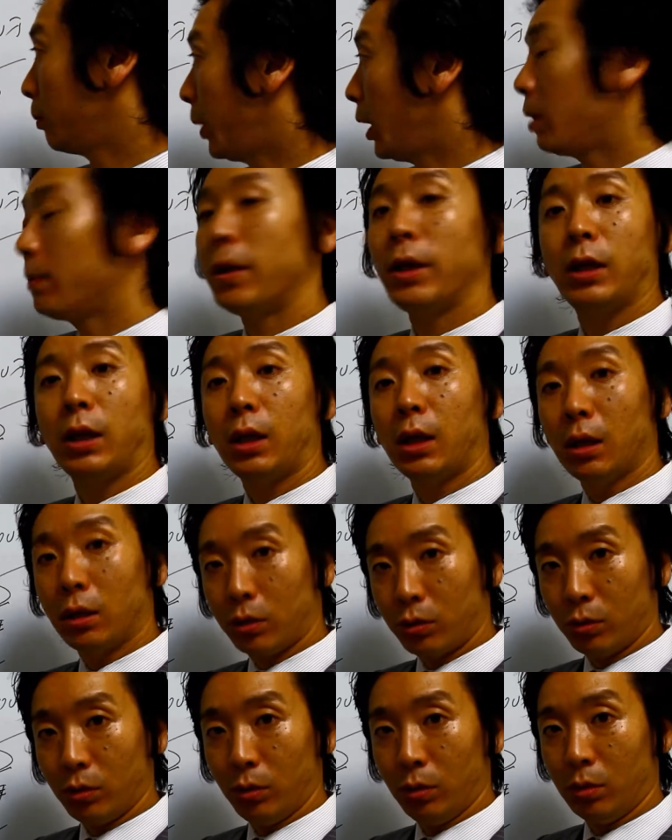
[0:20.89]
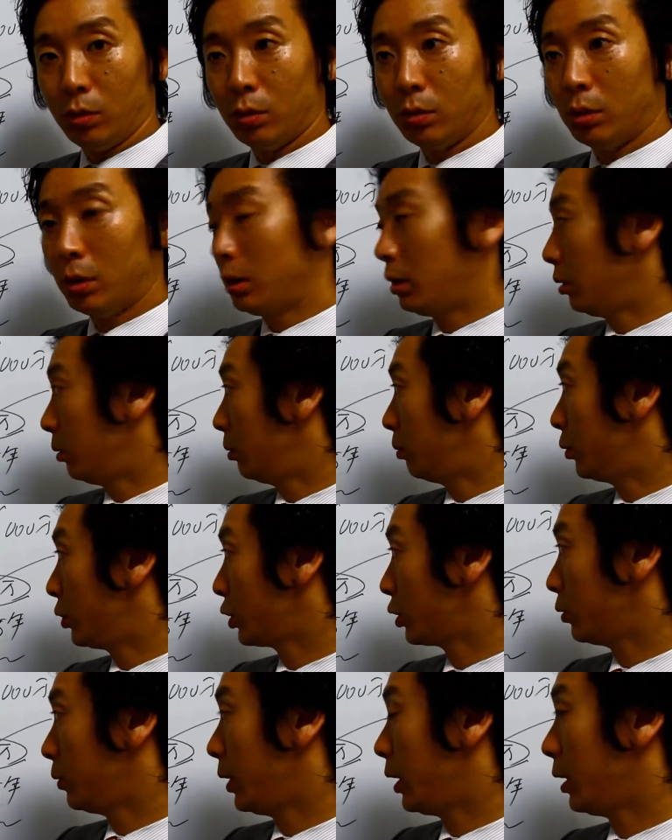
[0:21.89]
売買契約書
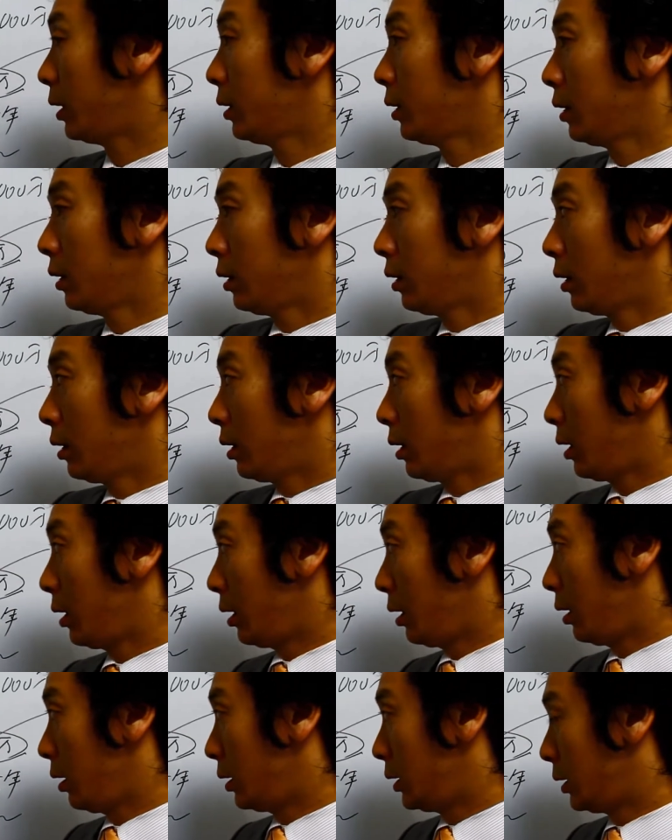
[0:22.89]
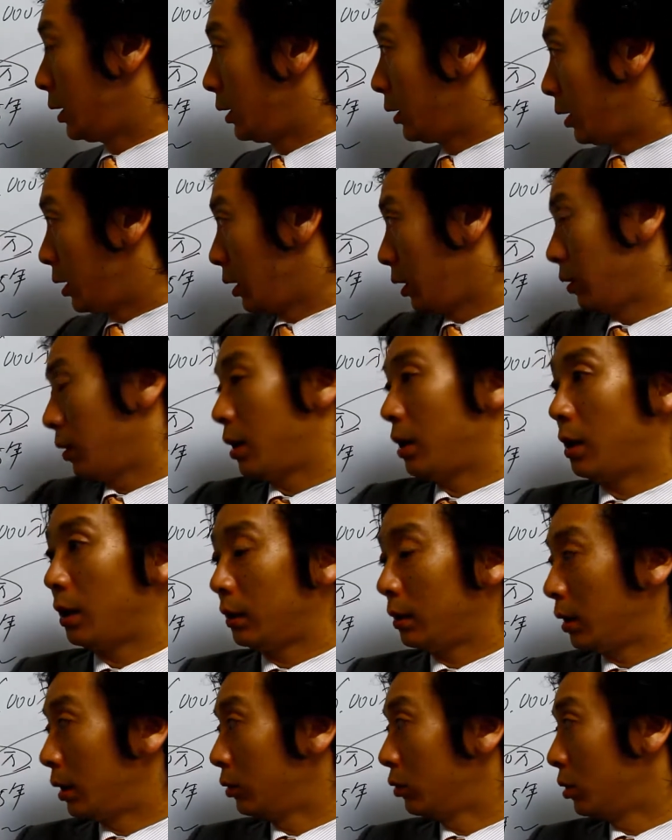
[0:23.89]
もしくは、え残代金を
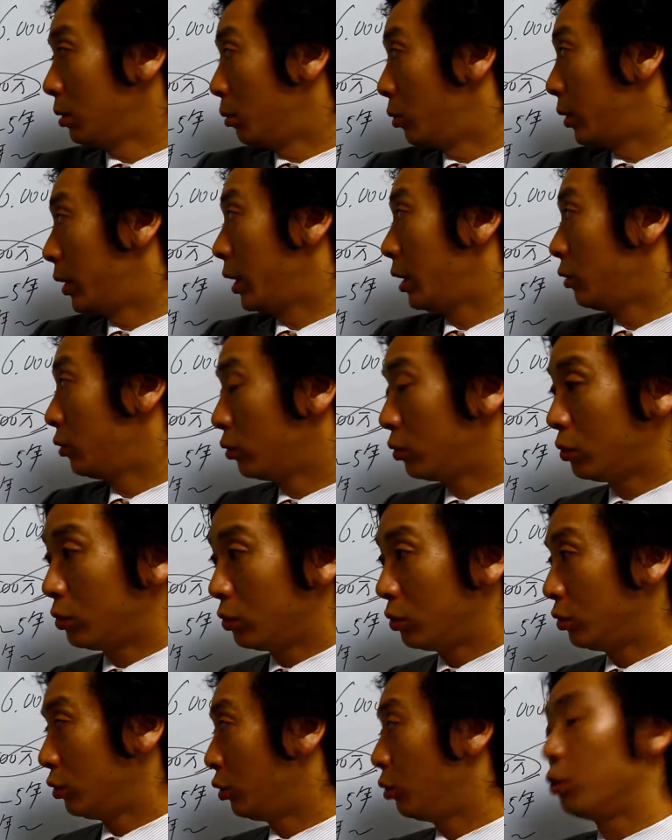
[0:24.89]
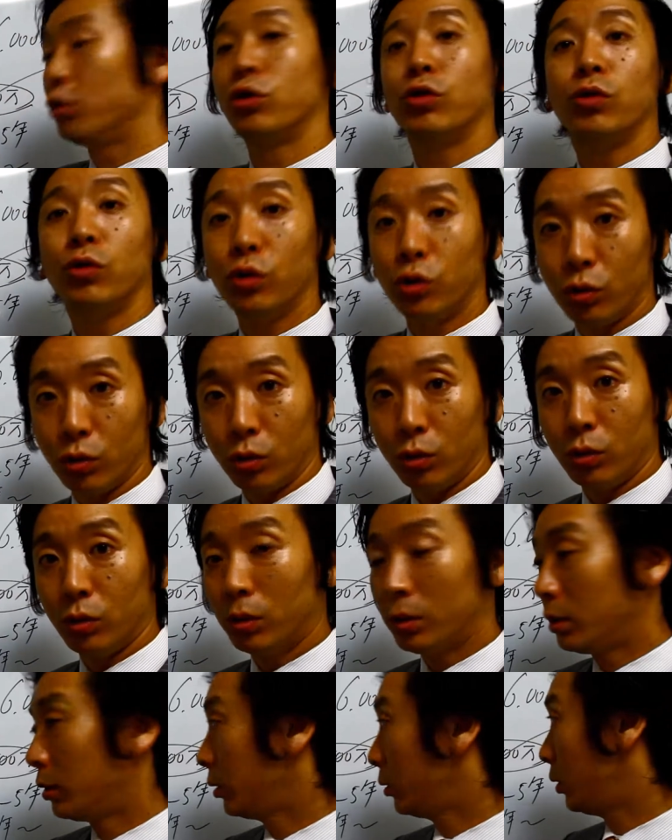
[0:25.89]
払った後にもらえる領収書
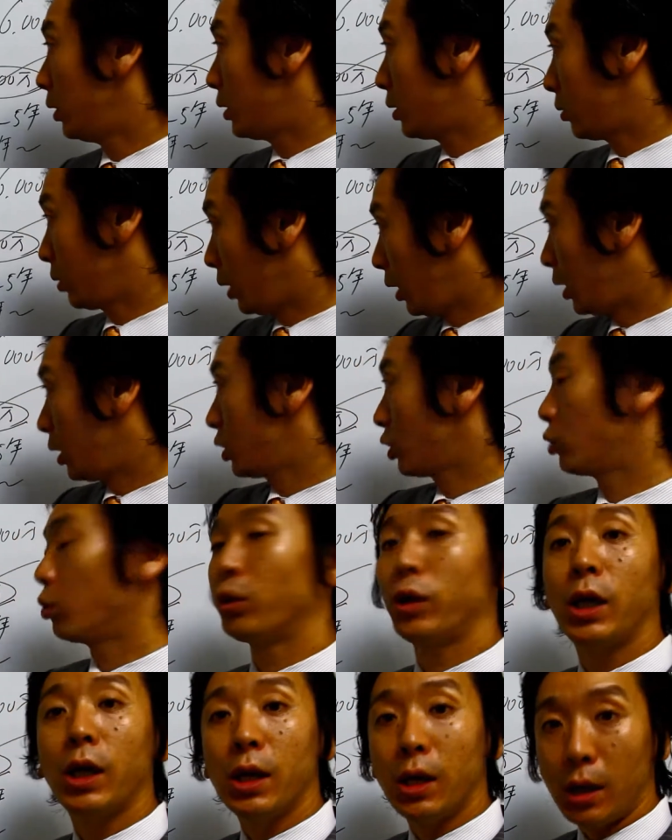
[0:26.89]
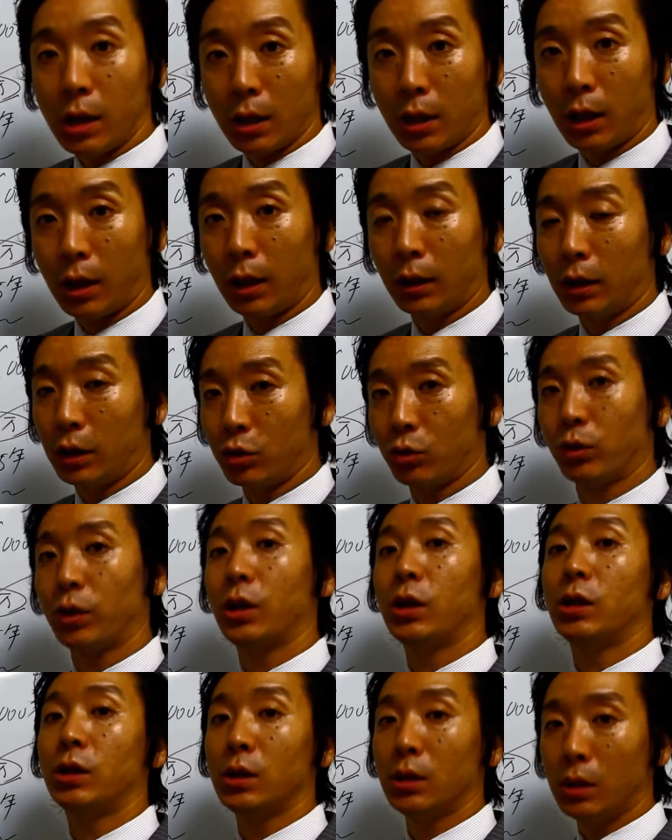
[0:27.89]
ですとか諸経費かかった諸
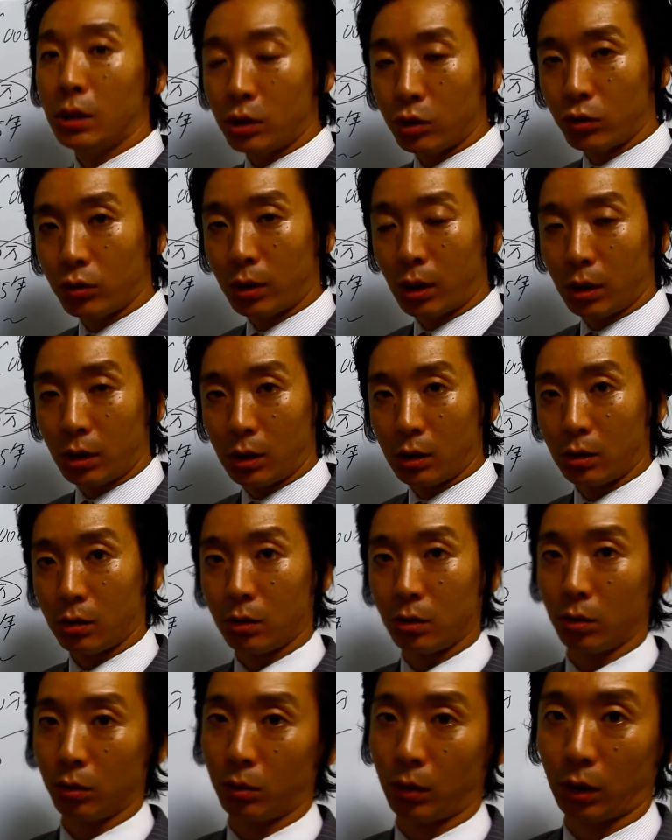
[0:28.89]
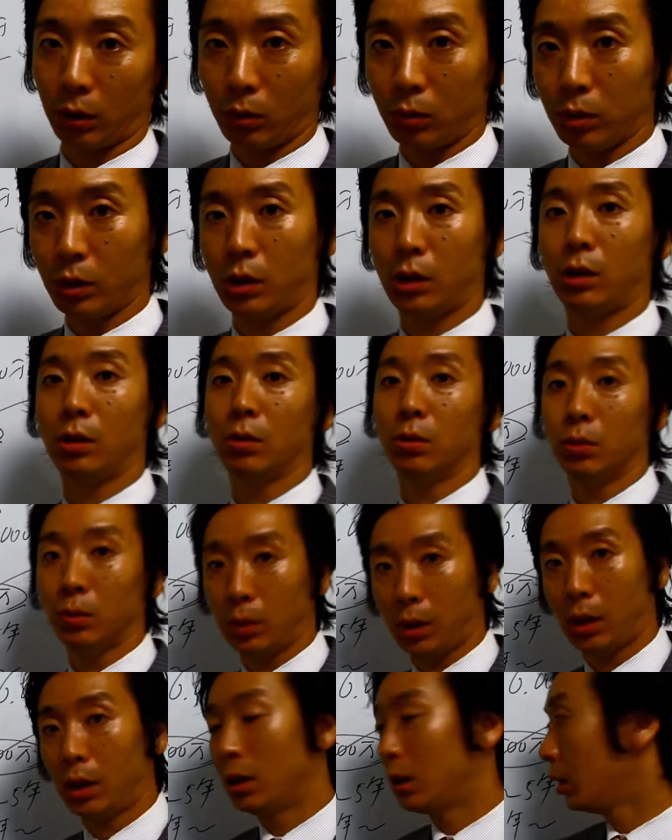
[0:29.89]
経費ですね仲介手数料とか登記費用
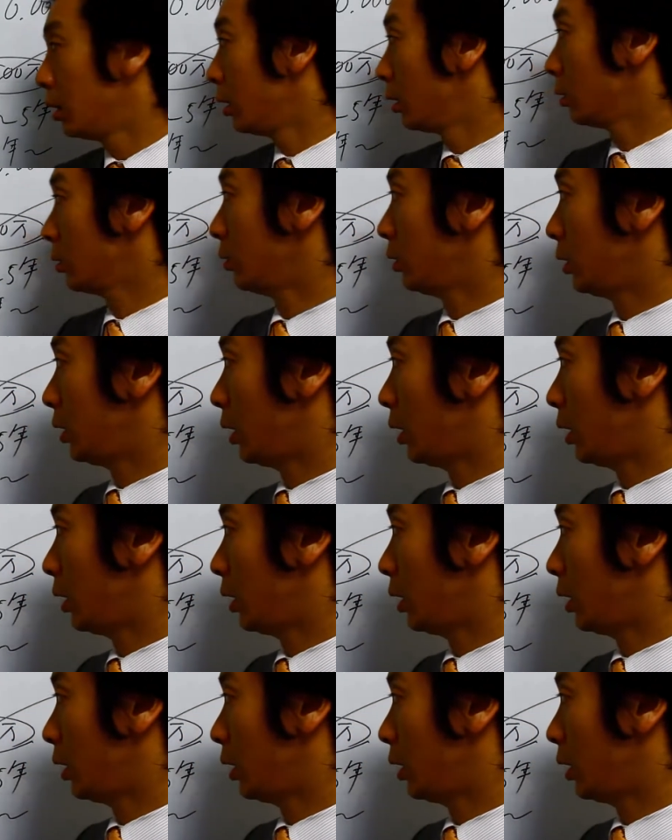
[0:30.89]
とかそう